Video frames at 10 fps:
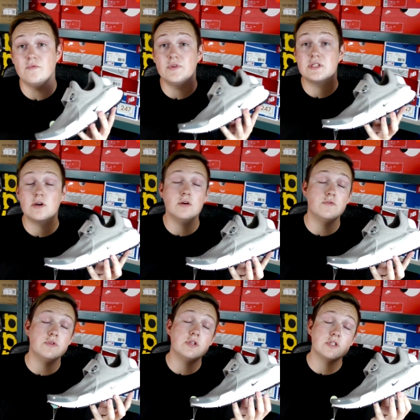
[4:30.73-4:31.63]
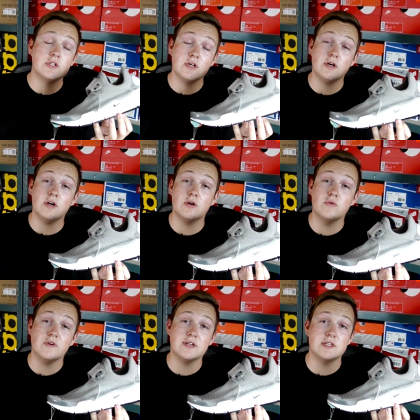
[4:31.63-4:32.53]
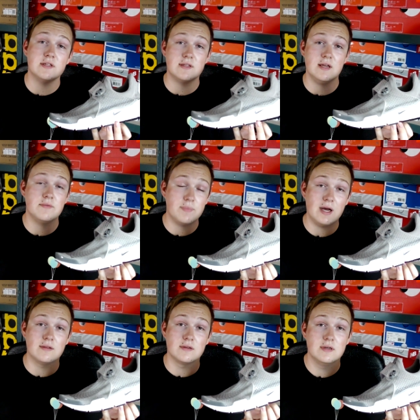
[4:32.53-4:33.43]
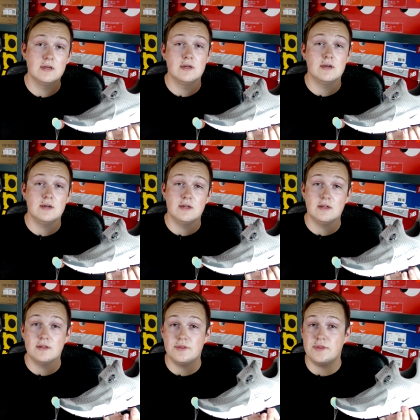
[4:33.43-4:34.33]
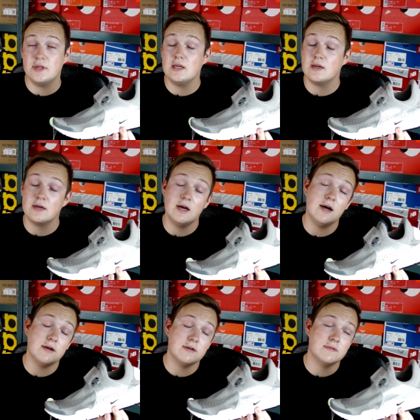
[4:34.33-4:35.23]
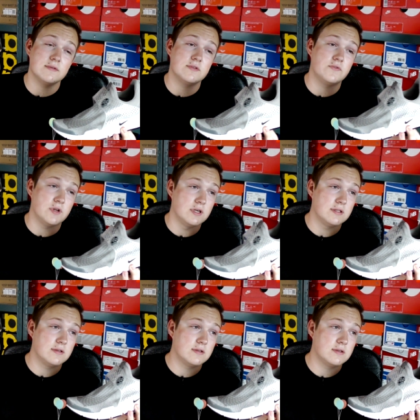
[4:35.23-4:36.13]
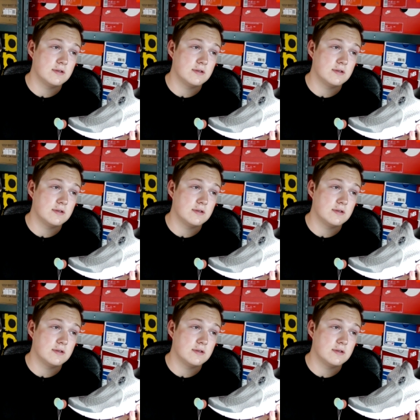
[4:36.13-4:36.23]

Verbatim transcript: Więc około 2000 roku właśnie ten pan, Tinker Hatfield,